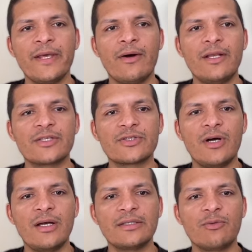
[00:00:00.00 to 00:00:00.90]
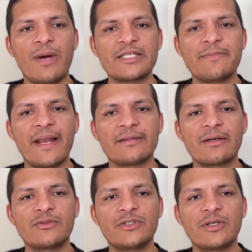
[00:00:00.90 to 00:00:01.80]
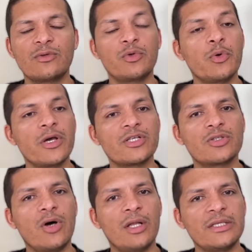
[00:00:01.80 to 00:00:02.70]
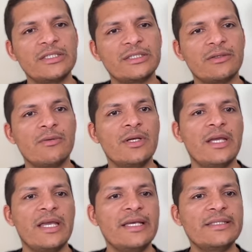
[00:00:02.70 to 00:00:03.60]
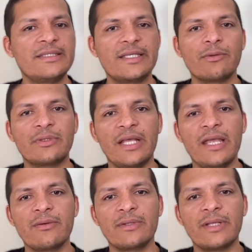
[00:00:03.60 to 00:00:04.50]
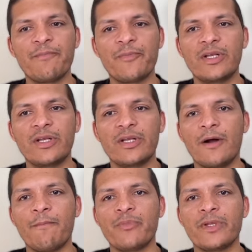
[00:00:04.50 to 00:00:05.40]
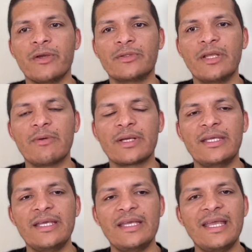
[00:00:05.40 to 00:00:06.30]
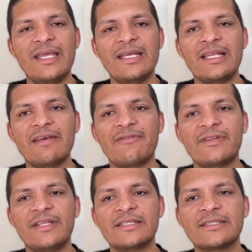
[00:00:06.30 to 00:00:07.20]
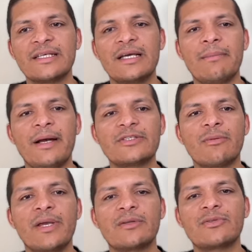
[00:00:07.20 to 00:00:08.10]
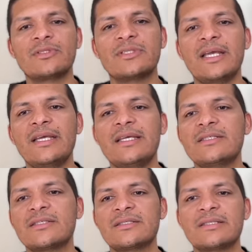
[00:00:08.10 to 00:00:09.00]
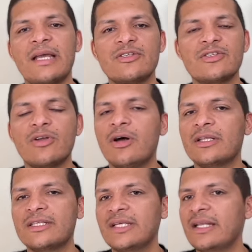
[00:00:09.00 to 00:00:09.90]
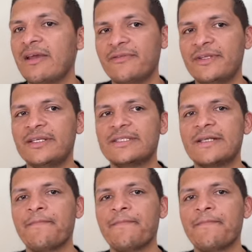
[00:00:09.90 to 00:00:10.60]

olha só, o mais barato está custando 2 dólares, então esses que eu tenho, né, olha só, eu tenho aqui em NFTs mais ou menos 6, 7 dólares em NFTs.